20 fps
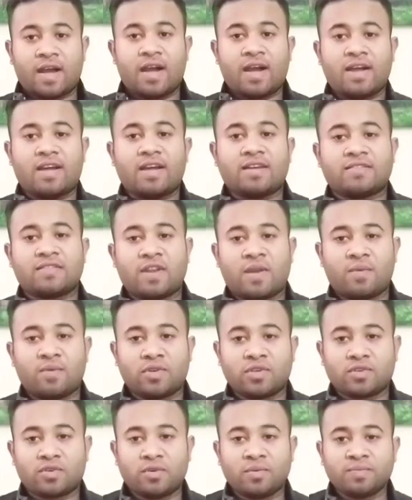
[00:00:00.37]
হাই আসসালামু
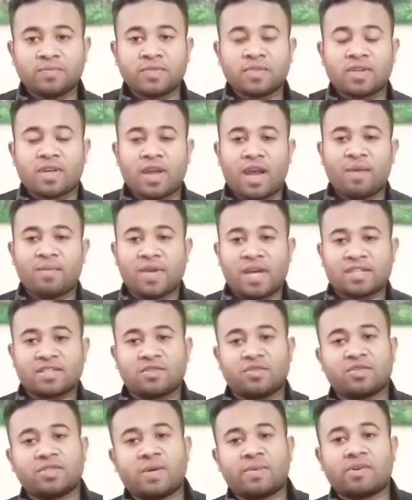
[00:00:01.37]
আলাইকুম আমি
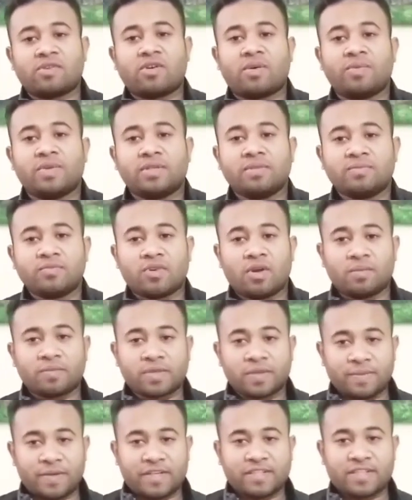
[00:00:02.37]
আসাদুজ্জামান রবিন ফ্রম
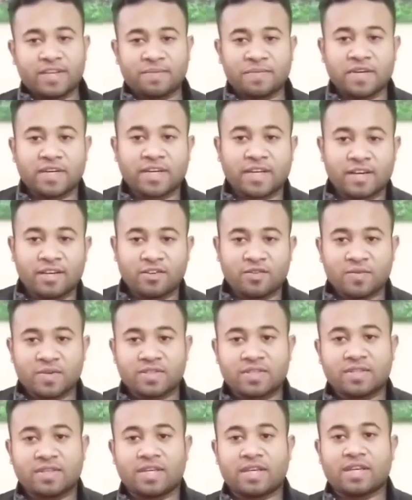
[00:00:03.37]
ক্রিমিয়া স্টেট মেডিকেল
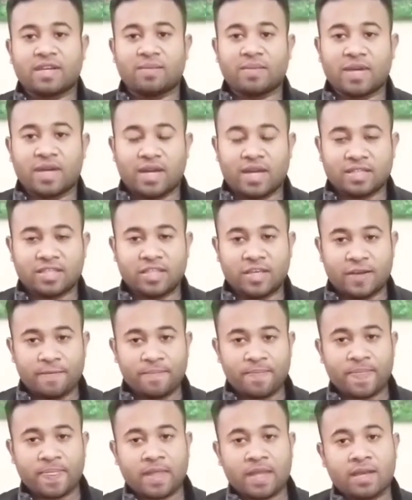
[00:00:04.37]
ইউনিভার্সিটি ক্রিমিয়া রাশিয়া
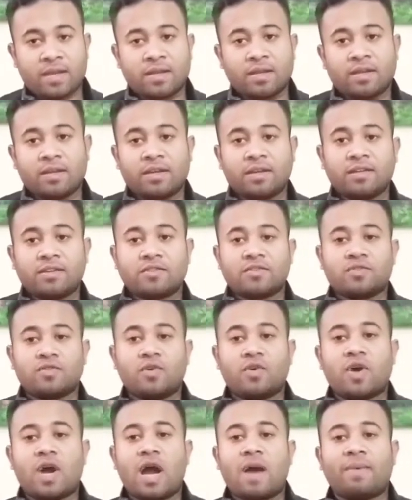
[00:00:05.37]

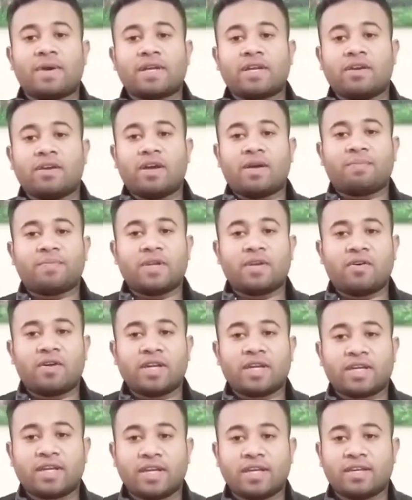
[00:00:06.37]
সো আমাকে আপনারা
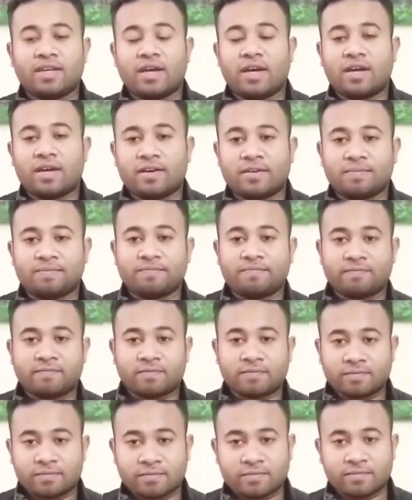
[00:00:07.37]
অনেকেই
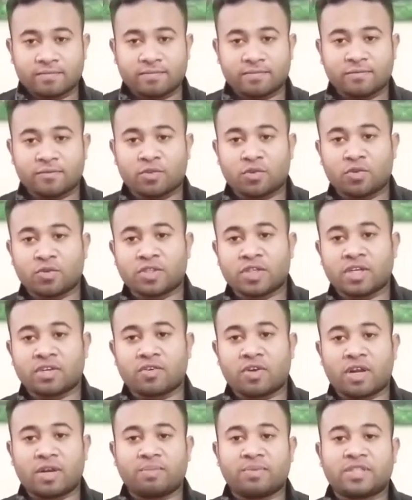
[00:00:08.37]
কোশ্চেন
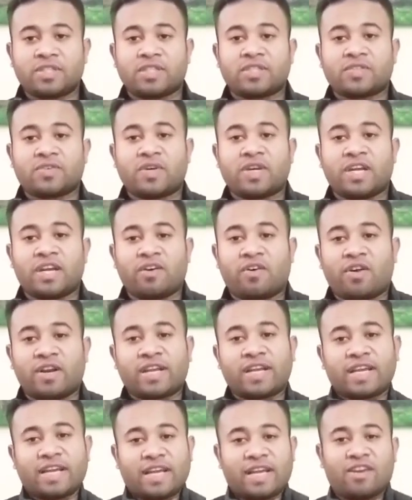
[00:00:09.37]
করেন বিশেষ করে
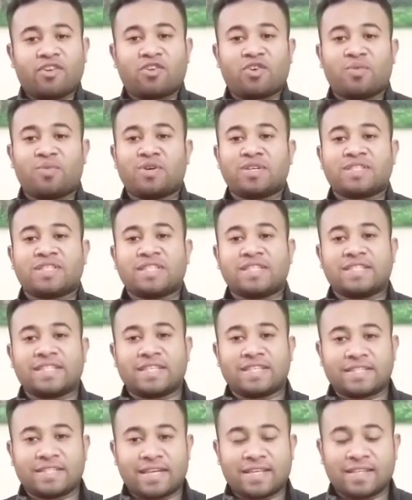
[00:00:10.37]
অনেকে এরকম আছে যে
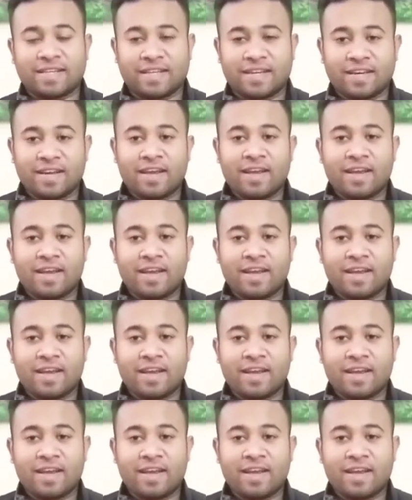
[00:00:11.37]
যাদের